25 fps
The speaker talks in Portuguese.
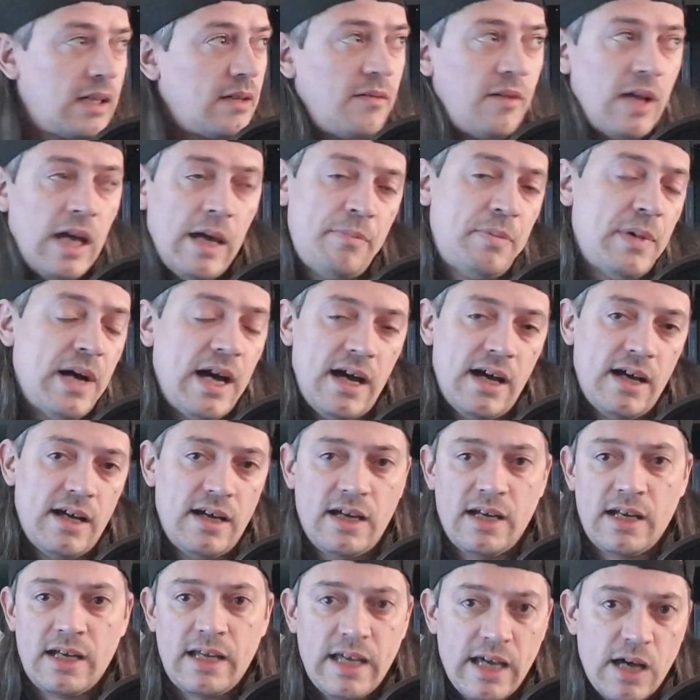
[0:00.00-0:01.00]
é
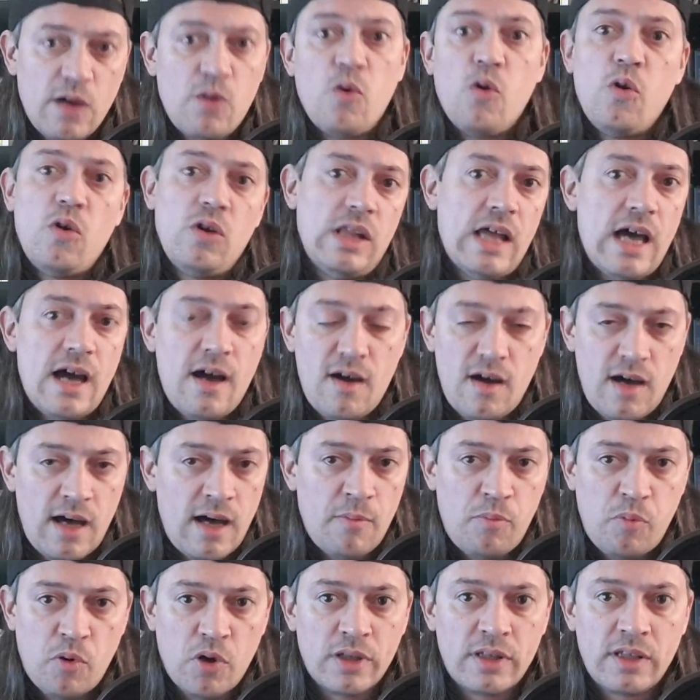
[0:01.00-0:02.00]
pá, cagou lá à
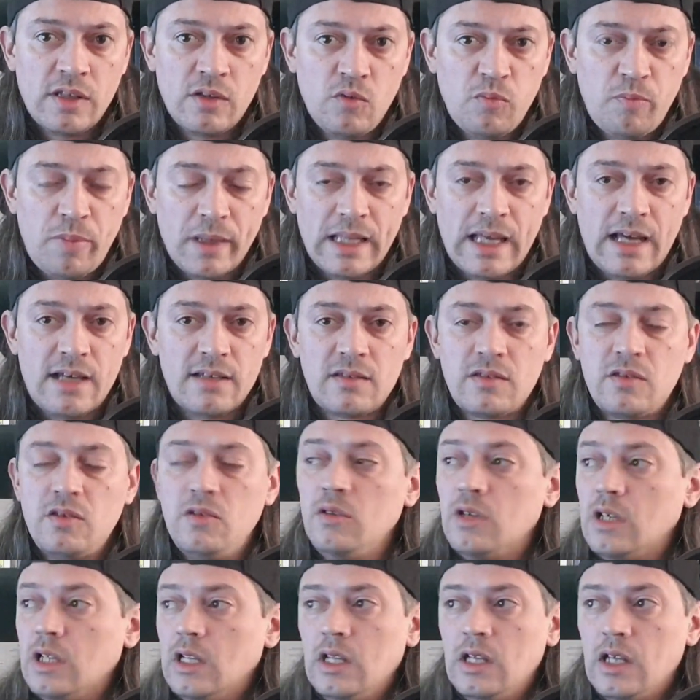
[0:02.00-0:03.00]
porta do palácio
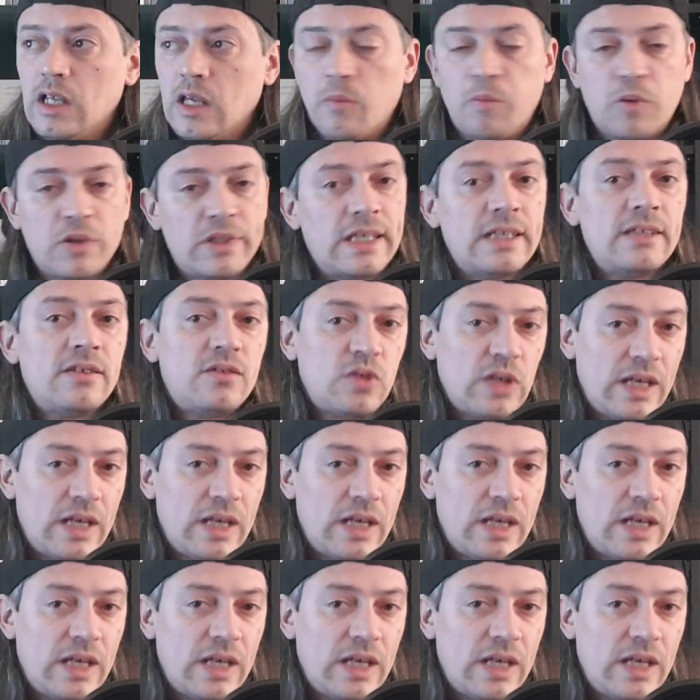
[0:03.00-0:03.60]
e, portanto,